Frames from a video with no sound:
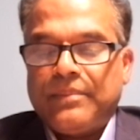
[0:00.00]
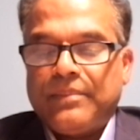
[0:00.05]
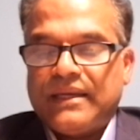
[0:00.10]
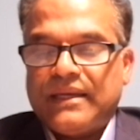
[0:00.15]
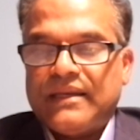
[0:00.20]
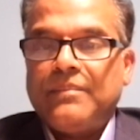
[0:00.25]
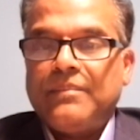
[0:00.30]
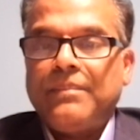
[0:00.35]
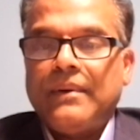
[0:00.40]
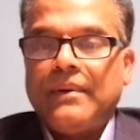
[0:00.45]

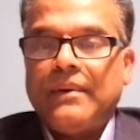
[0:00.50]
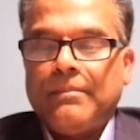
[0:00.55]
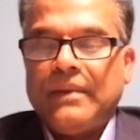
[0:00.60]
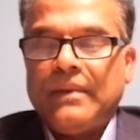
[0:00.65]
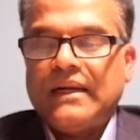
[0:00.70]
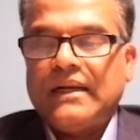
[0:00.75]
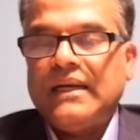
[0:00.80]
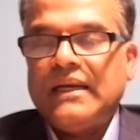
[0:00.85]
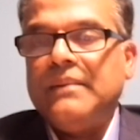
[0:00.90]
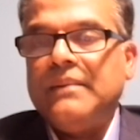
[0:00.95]
பின்னர்
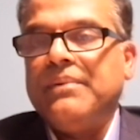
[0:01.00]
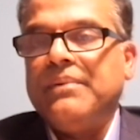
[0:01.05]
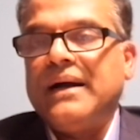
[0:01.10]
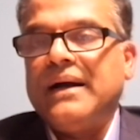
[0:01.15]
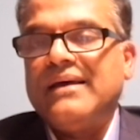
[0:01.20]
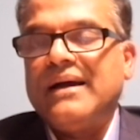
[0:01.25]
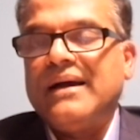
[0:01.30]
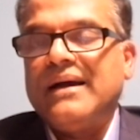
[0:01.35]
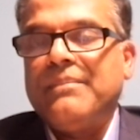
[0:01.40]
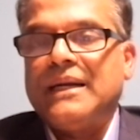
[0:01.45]
மக்களை
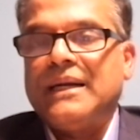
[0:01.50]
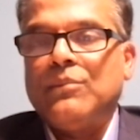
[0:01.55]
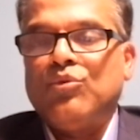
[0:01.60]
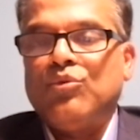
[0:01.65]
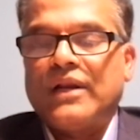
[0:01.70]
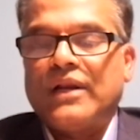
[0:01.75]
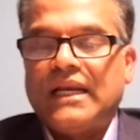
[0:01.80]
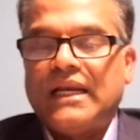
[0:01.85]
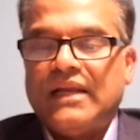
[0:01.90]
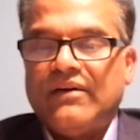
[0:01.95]
பாதுகாப்பான
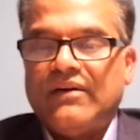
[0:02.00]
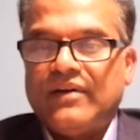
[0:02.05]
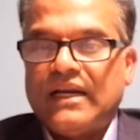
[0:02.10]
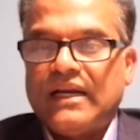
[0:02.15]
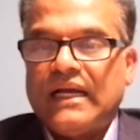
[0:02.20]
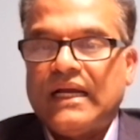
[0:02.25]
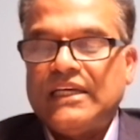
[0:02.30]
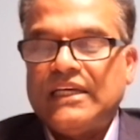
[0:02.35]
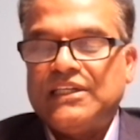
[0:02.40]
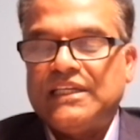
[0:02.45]
முறையில்
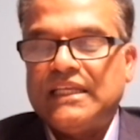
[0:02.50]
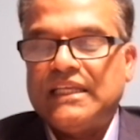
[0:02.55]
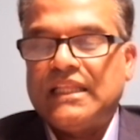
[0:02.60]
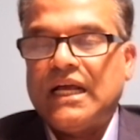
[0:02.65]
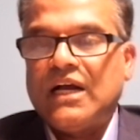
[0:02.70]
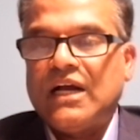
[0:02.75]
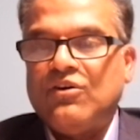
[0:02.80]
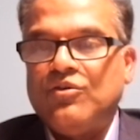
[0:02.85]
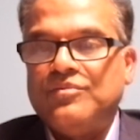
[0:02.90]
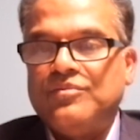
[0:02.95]
அவர்கள்
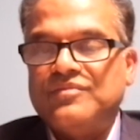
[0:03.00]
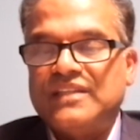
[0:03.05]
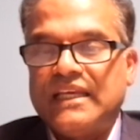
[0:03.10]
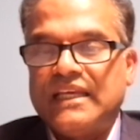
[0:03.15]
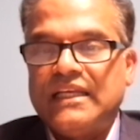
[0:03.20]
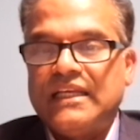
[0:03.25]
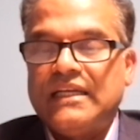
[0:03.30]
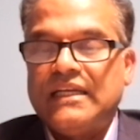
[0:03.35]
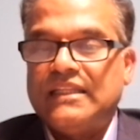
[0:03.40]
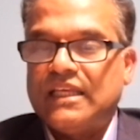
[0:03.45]
அகற்றியதாகவும்
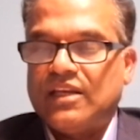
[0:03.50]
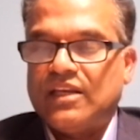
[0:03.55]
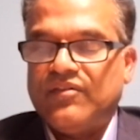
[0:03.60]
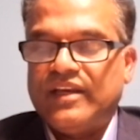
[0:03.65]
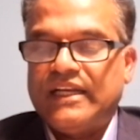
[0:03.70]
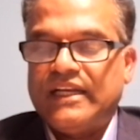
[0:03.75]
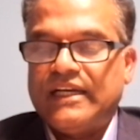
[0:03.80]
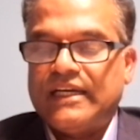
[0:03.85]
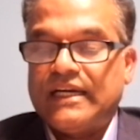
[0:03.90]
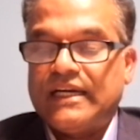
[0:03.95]
செய்திகள்
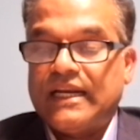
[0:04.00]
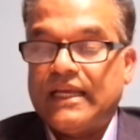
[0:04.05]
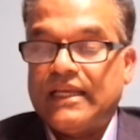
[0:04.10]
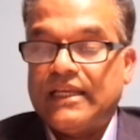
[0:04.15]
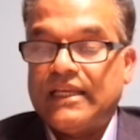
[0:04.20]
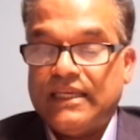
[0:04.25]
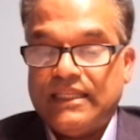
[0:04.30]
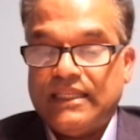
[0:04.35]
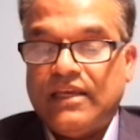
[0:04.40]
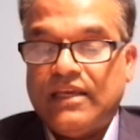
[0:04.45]
தெரிவிக்கின்றன
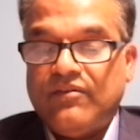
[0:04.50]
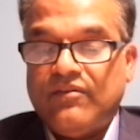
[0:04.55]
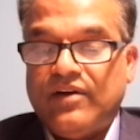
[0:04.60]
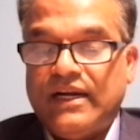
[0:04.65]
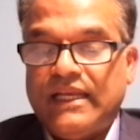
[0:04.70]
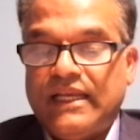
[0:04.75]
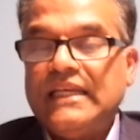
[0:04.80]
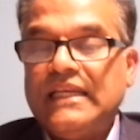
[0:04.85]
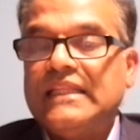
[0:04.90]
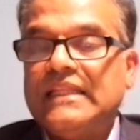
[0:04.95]

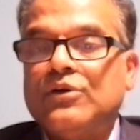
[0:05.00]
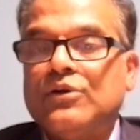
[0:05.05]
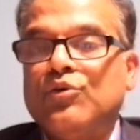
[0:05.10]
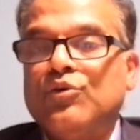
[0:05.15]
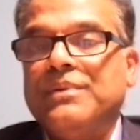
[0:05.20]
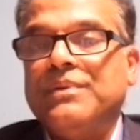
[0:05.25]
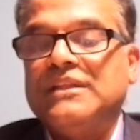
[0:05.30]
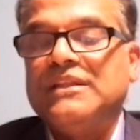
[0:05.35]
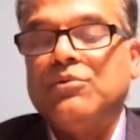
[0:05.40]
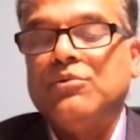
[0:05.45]
இதேவேளையில் இந்த
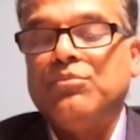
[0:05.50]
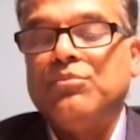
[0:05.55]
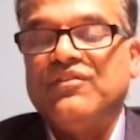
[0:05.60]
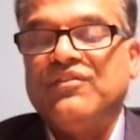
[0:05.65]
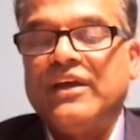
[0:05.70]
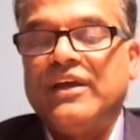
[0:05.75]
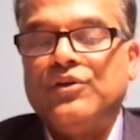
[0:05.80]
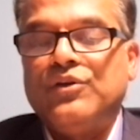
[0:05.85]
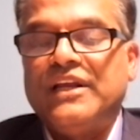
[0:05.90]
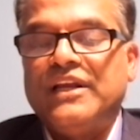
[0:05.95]
முப்பத்தி
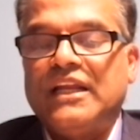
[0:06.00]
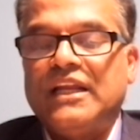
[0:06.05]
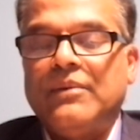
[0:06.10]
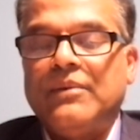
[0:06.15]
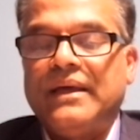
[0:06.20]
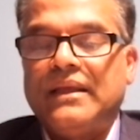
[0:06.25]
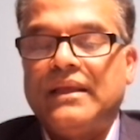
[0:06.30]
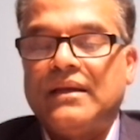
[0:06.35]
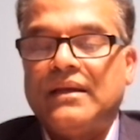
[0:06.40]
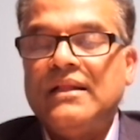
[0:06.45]
ஒன்பது வயதிய
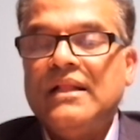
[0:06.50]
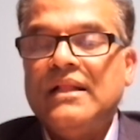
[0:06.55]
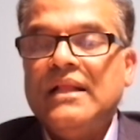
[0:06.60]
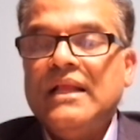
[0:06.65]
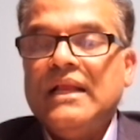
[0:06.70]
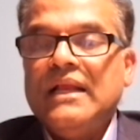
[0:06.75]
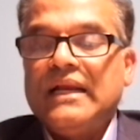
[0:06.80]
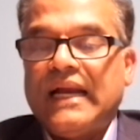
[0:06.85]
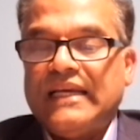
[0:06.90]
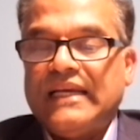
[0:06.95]
நபர்
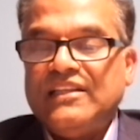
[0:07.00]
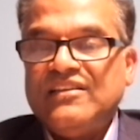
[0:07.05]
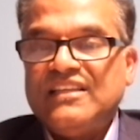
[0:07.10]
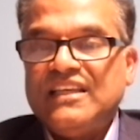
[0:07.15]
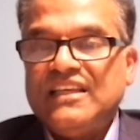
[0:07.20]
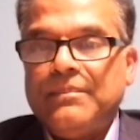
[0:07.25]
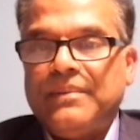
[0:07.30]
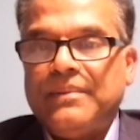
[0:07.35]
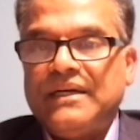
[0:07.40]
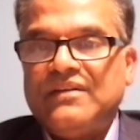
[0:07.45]
கைது
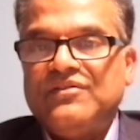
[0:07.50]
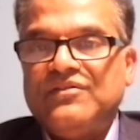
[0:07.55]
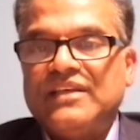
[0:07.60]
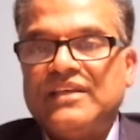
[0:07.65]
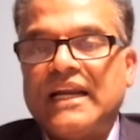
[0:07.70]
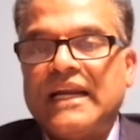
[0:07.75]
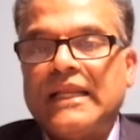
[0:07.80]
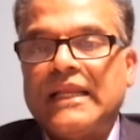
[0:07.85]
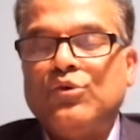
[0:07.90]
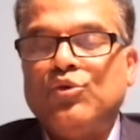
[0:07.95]
செய்யப்பட்டு
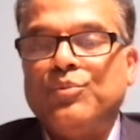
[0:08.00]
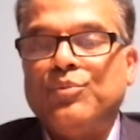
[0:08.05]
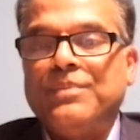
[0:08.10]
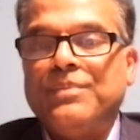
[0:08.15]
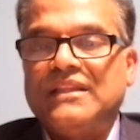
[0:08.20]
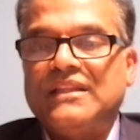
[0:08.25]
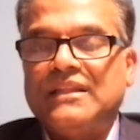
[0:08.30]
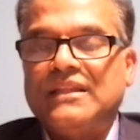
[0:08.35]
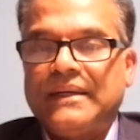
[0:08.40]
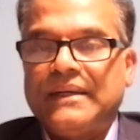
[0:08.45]
விசாரணைக்கு
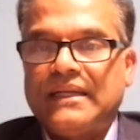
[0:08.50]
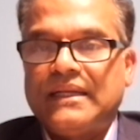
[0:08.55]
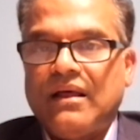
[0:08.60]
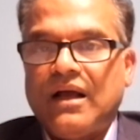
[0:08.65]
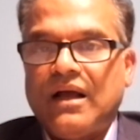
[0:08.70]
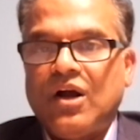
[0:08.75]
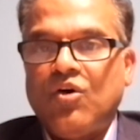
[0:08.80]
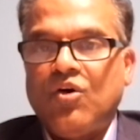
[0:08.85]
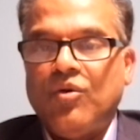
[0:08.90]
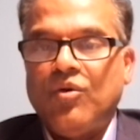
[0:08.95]

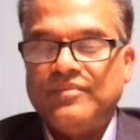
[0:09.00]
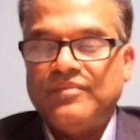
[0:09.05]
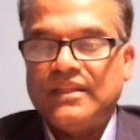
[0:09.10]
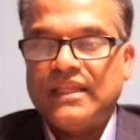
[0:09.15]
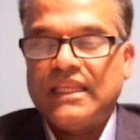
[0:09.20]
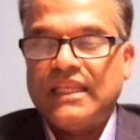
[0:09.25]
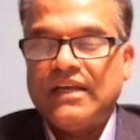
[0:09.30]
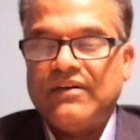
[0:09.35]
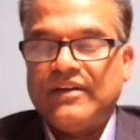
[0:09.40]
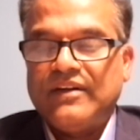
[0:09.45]
உட்படுத்தப்பட்டதாகவும்
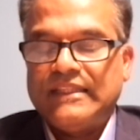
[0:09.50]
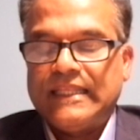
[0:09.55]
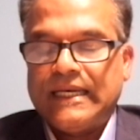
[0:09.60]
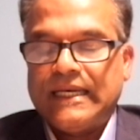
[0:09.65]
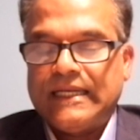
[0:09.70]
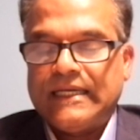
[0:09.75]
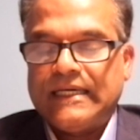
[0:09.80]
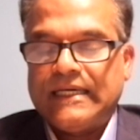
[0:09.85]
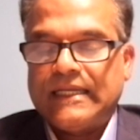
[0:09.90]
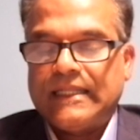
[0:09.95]
தெரிய
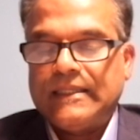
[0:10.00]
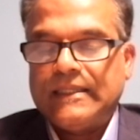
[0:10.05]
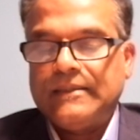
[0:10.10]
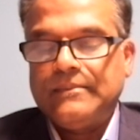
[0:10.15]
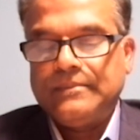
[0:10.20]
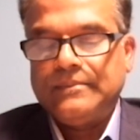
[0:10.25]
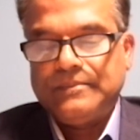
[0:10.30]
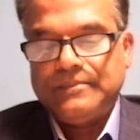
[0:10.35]
வந்திருக்கின்றது